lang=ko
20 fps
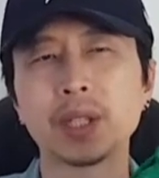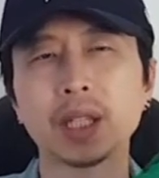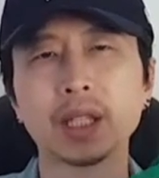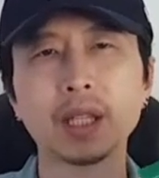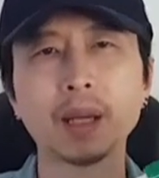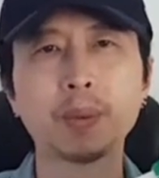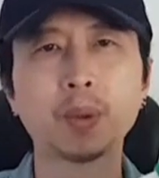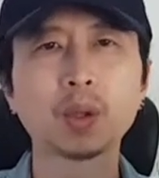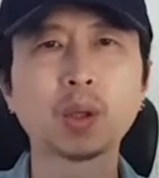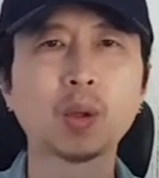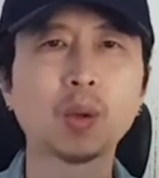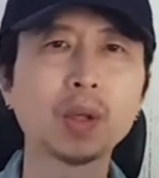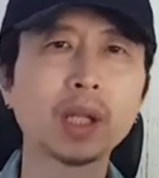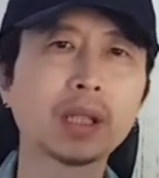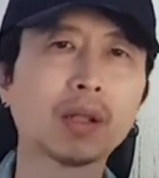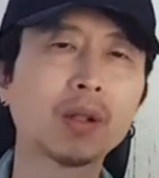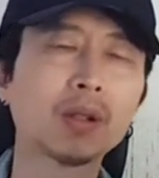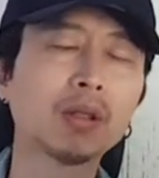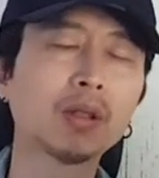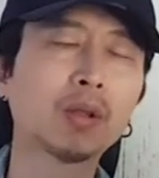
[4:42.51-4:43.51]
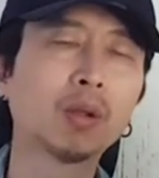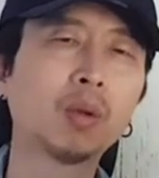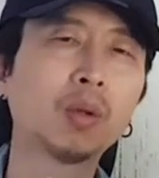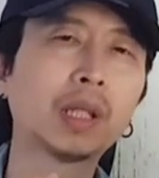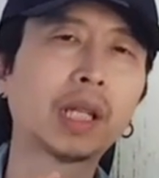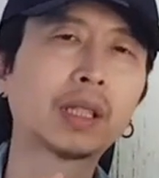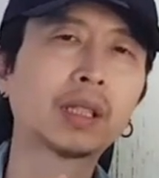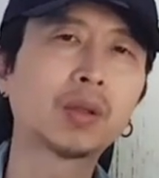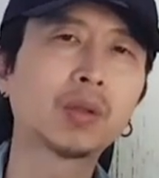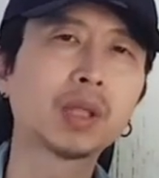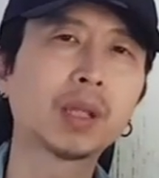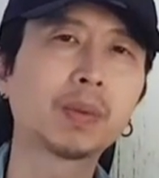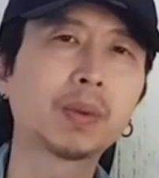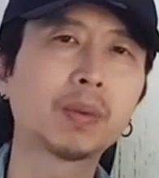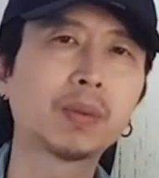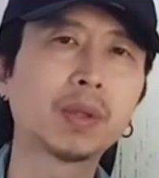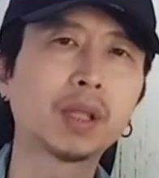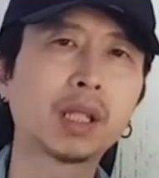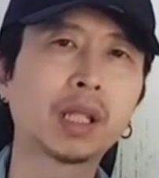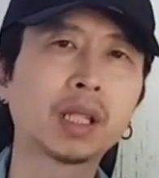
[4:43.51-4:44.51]
이게 보통의 덩크로우 레트로
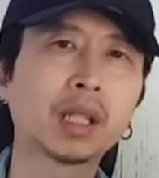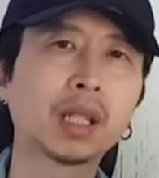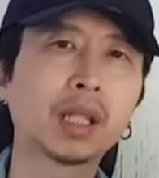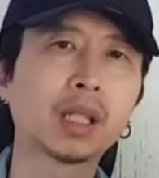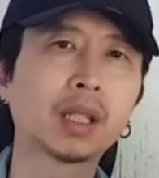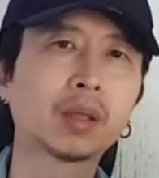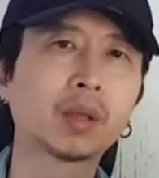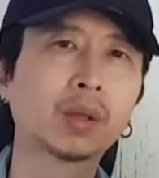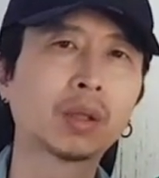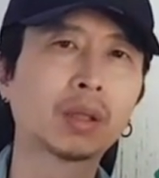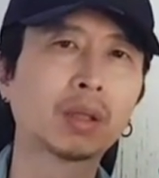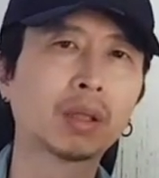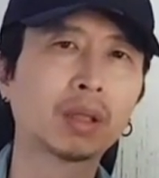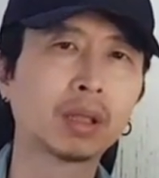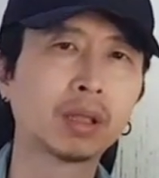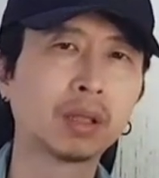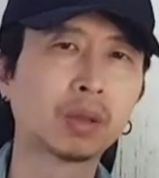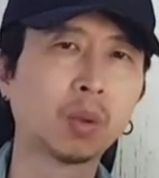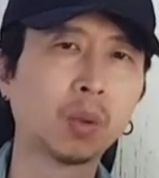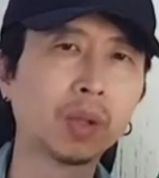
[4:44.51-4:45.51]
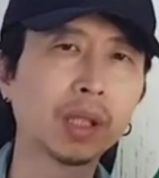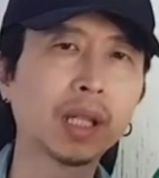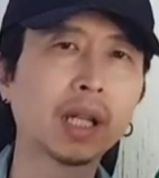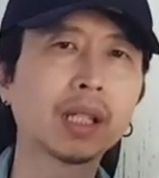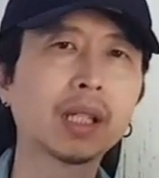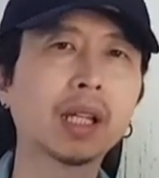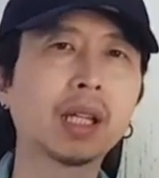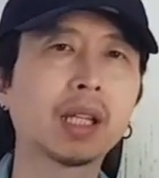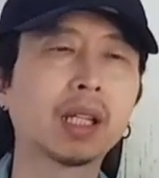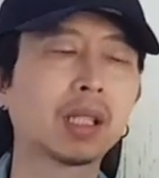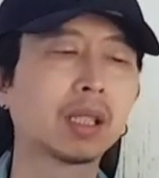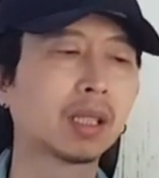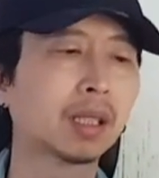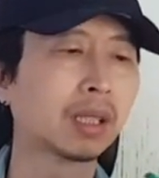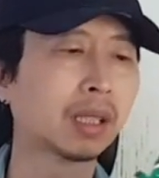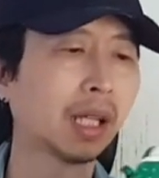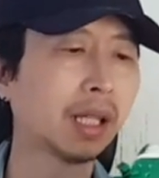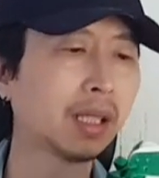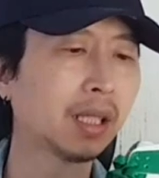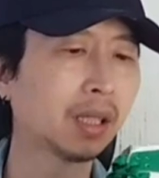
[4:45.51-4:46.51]
제품들하게 그 동일하게
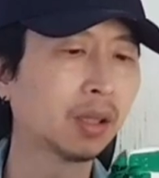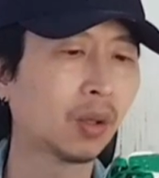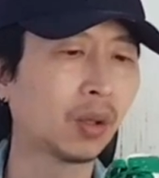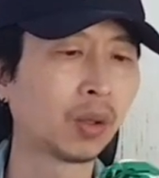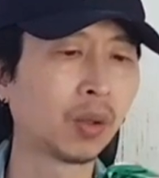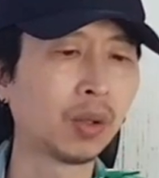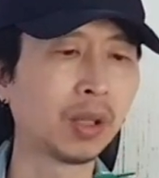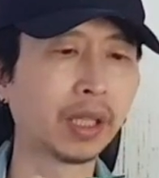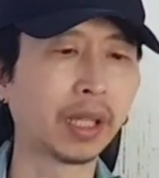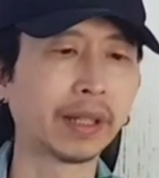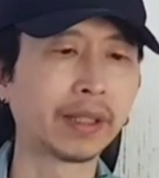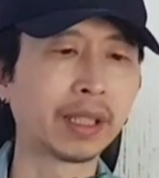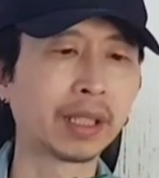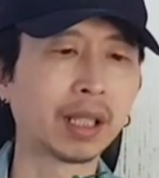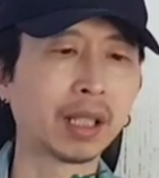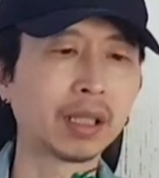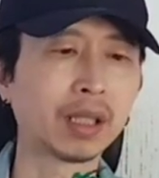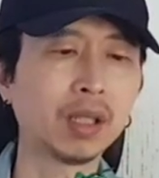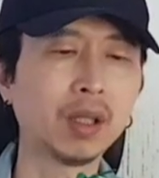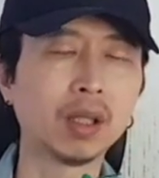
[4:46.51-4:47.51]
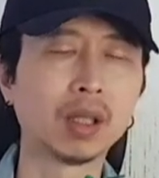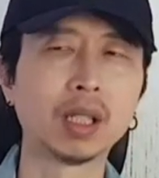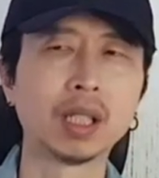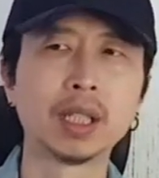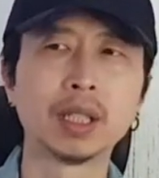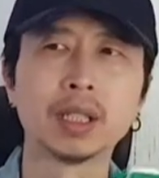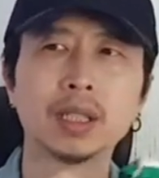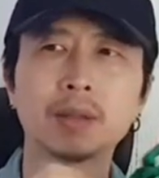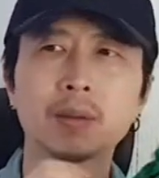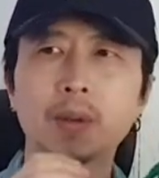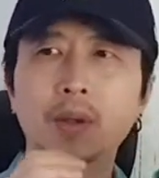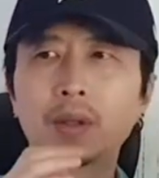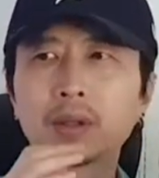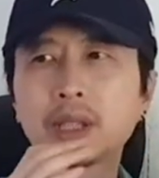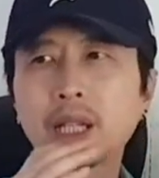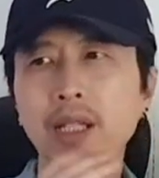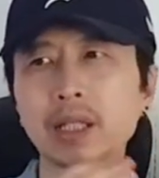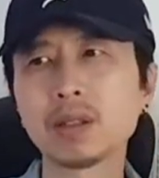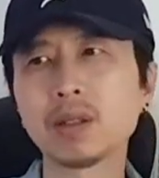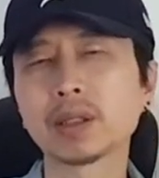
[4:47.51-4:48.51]
사이즈가 적용이 되니까요. 뭐
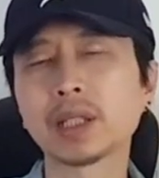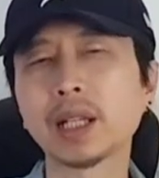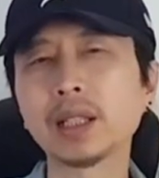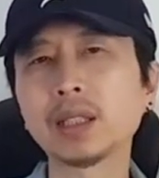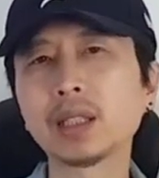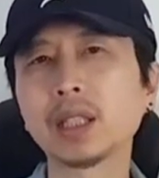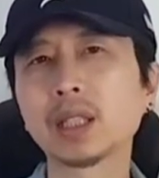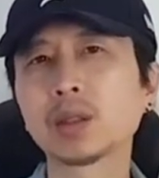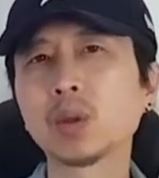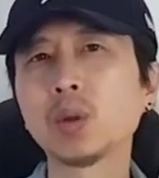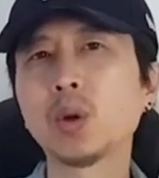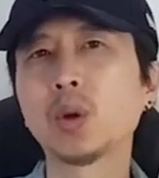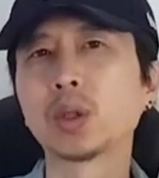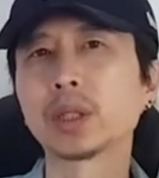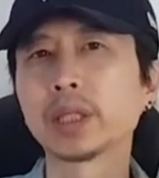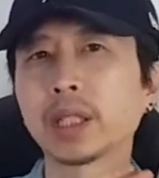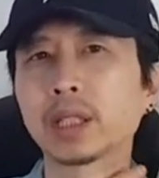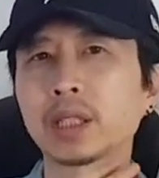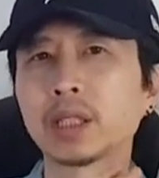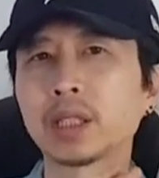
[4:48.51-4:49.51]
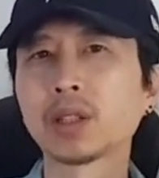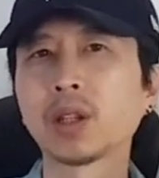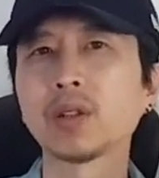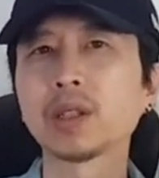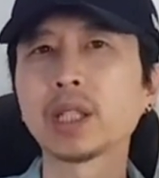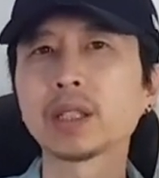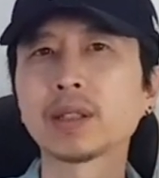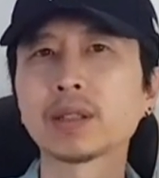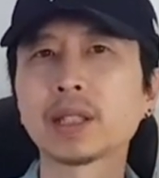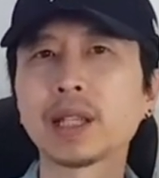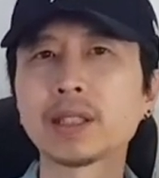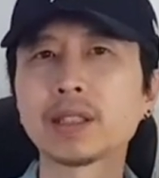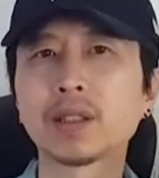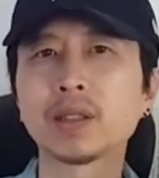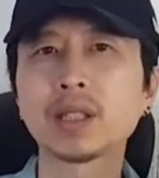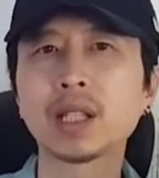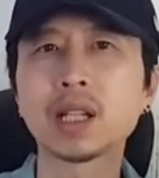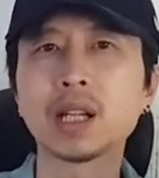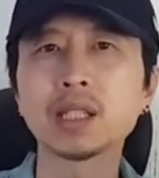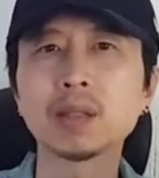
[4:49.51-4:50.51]
다른 거 살 때도 그냥 그 선에서 사이즈
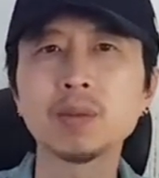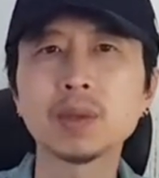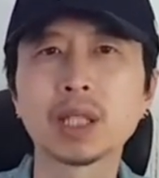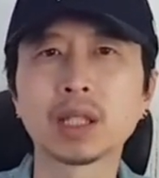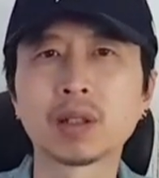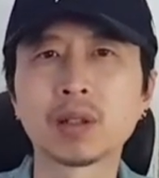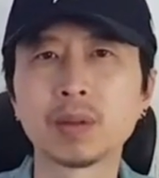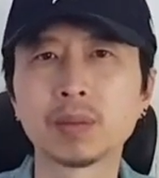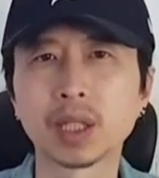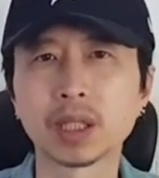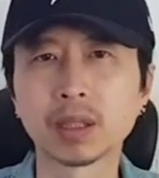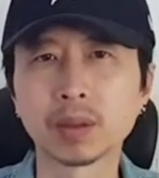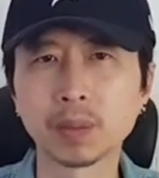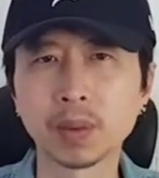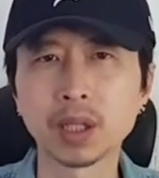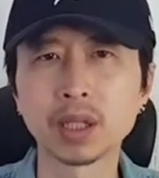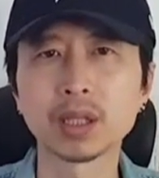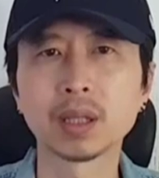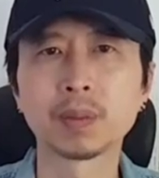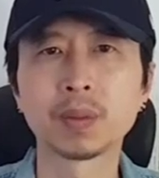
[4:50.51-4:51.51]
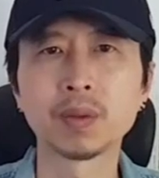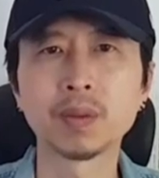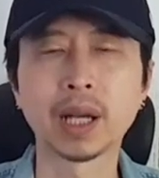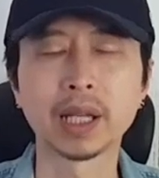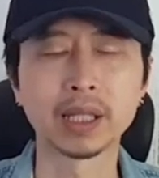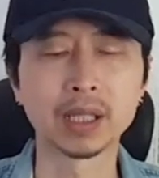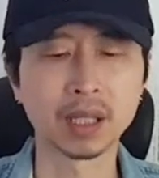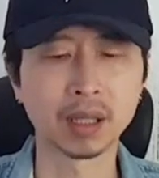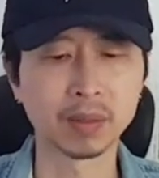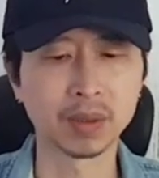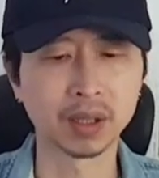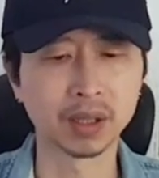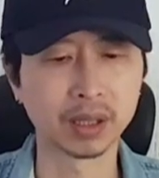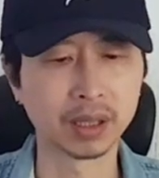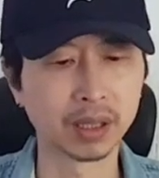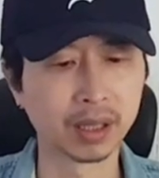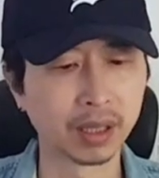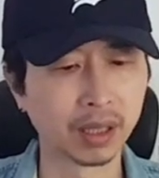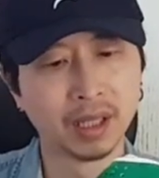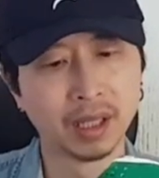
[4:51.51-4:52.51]
선택하시면 될 겁니다. 특별한 제품 아니라면은.